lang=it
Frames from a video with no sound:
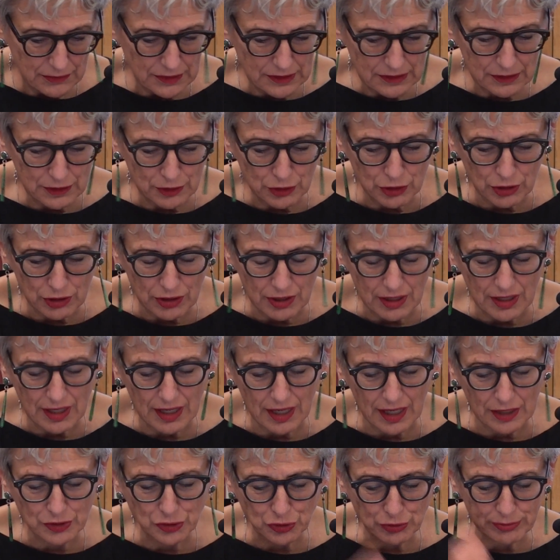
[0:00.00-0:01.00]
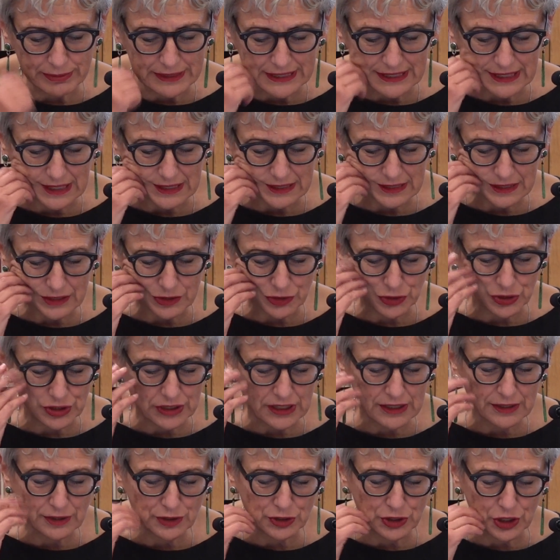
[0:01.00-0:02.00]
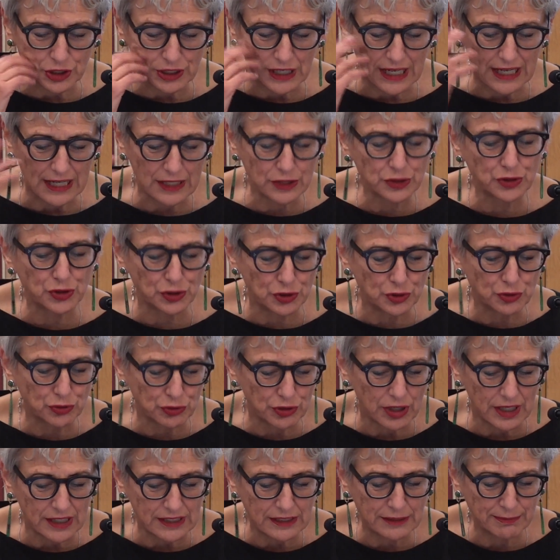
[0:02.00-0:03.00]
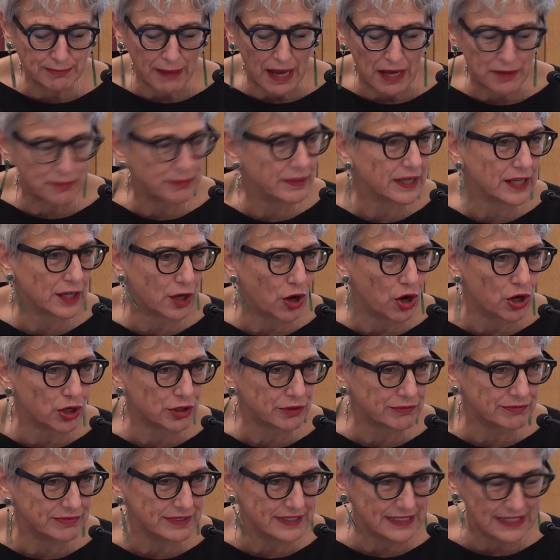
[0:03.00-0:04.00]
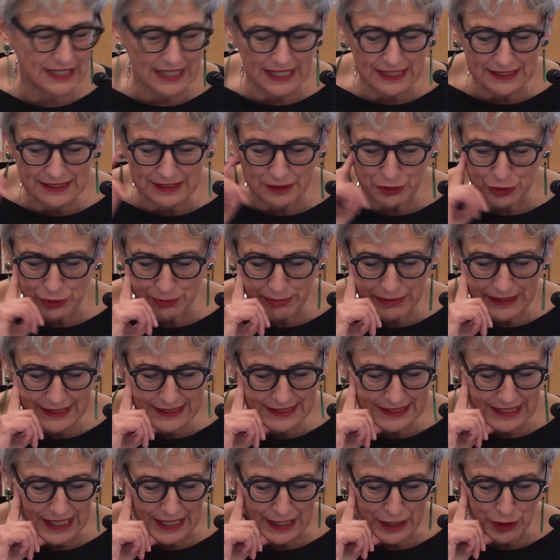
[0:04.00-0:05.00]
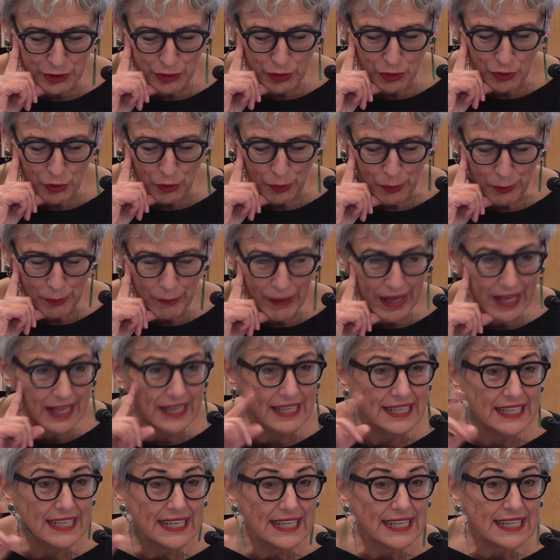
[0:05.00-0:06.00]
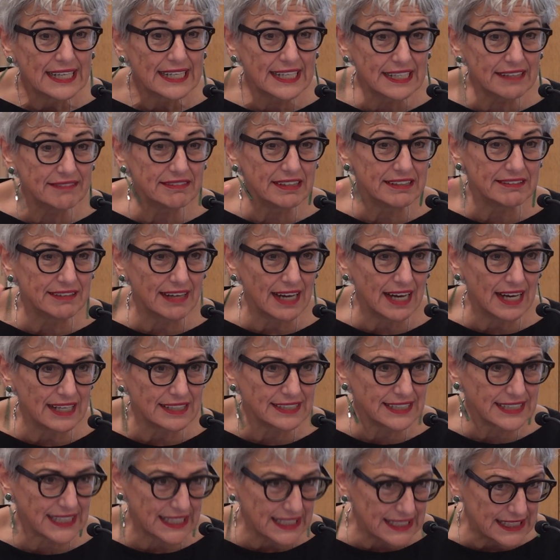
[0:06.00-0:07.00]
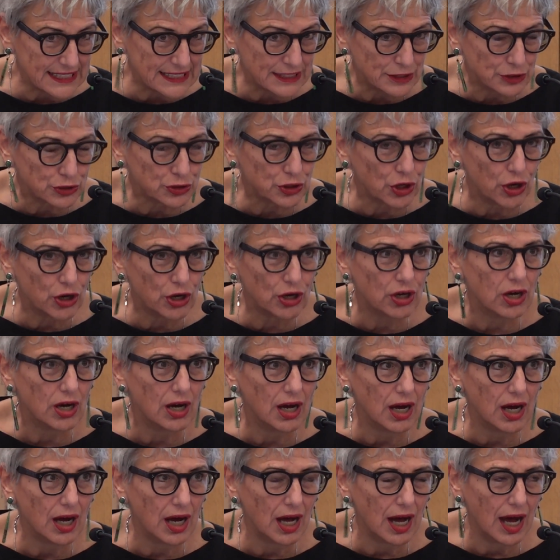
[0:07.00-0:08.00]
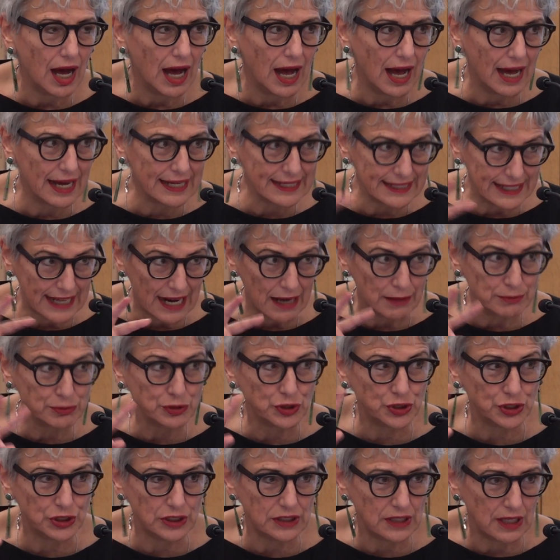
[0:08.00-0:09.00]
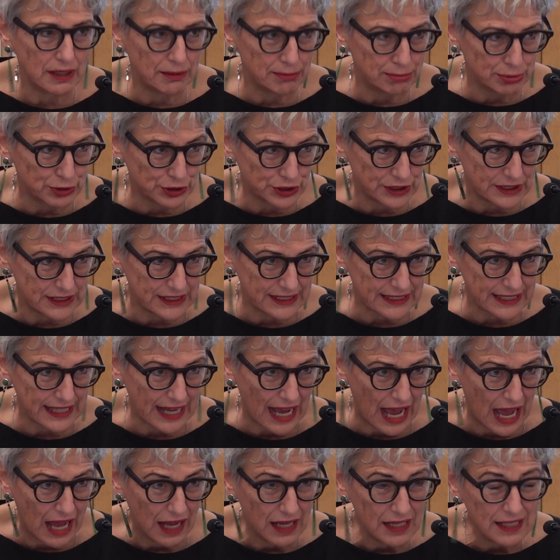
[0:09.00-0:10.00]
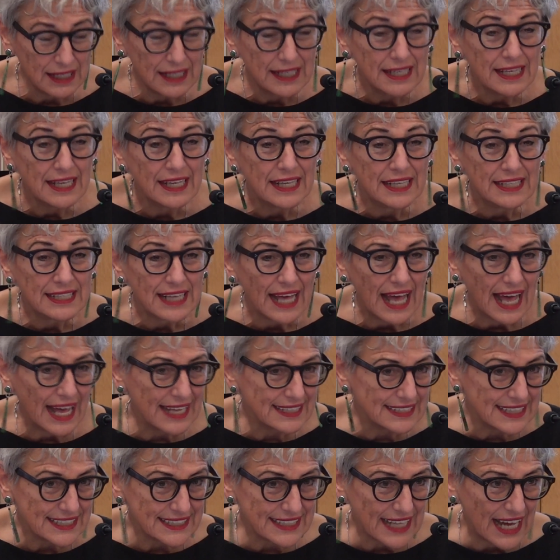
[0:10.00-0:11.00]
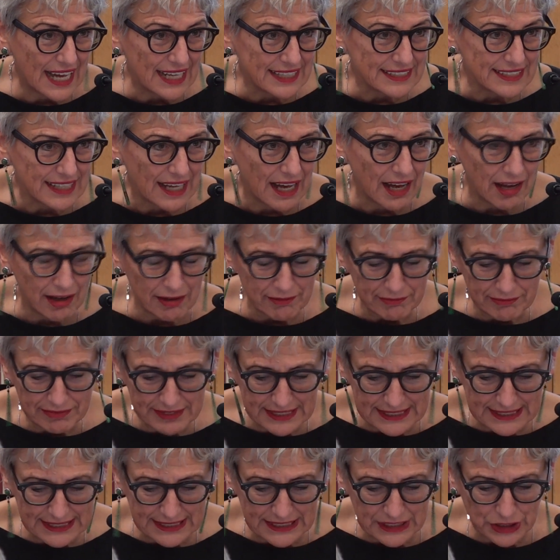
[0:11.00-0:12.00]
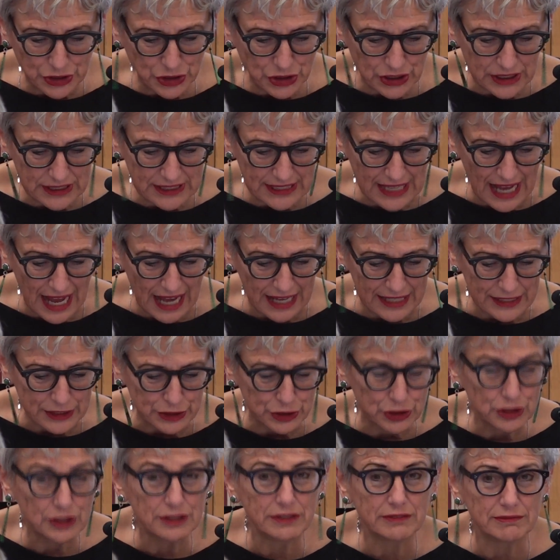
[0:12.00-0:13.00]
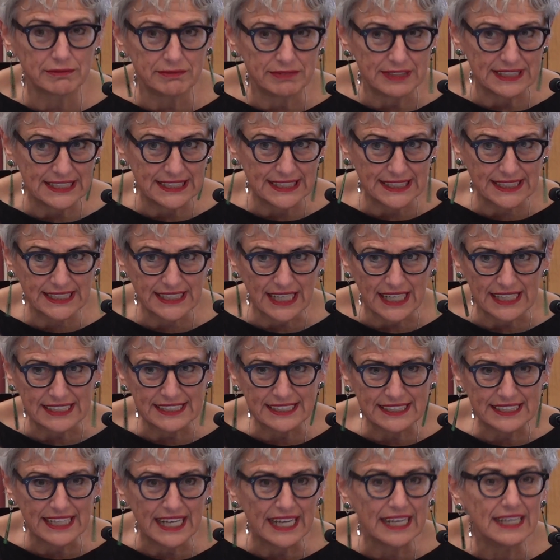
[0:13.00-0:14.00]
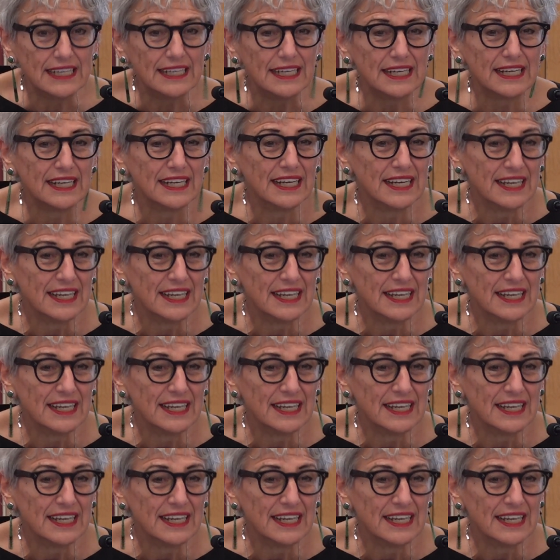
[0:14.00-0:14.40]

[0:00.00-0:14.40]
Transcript: no, lascio perdere la citazione, La censura risparmia i corvi e tormenta le colombe, che aveva scritto a Gramsci e Bordiga. È datata 20 gennaio 27.